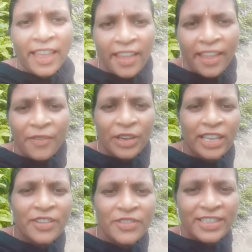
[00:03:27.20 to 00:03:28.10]

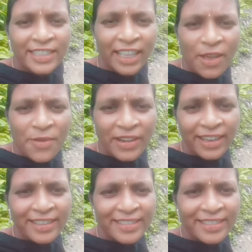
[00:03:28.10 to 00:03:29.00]
ఎవరైనా వస్తారా
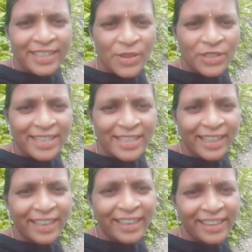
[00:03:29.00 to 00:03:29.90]
ఫ్రెండ్స్ లవ్
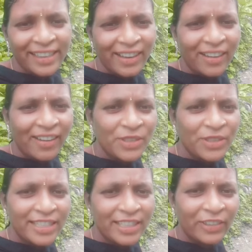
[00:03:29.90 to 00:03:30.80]
చేస్తాకే లవ్
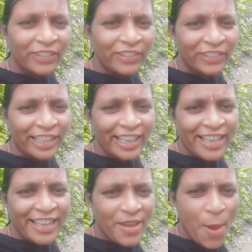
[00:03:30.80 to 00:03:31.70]
చేసేవారు ఎవరైనా ఉంటే
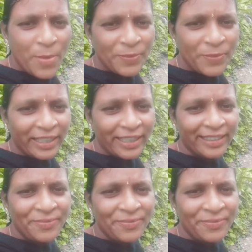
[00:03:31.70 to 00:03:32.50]
కామెంట్ అట్టండి